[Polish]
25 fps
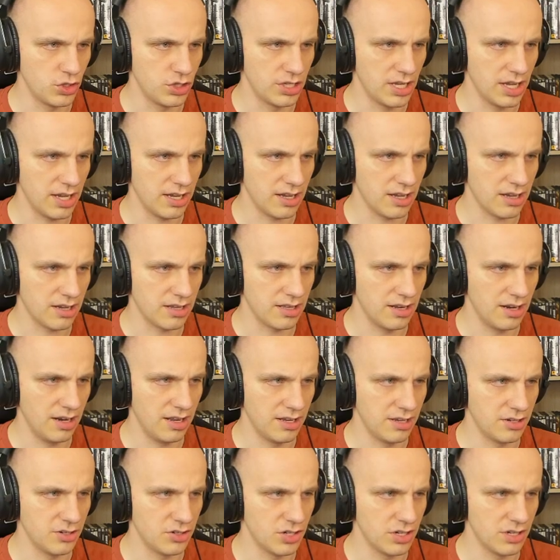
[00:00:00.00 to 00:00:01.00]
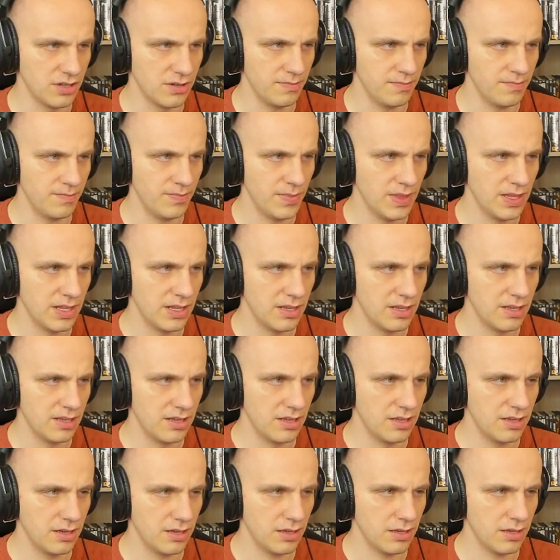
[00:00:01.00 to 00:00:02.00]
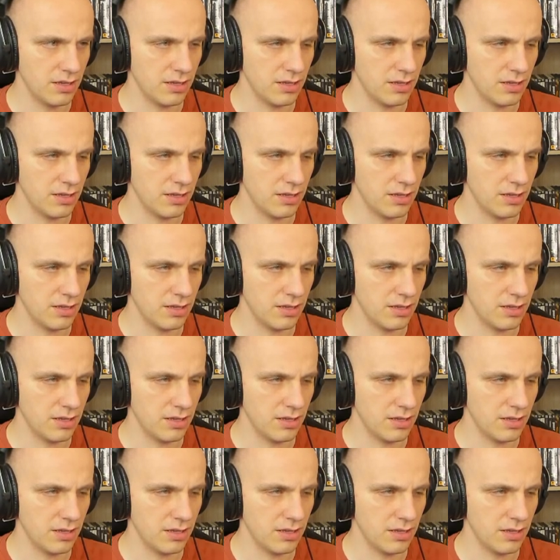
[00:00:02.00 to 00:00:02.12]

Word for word: tak jak należy. Yy,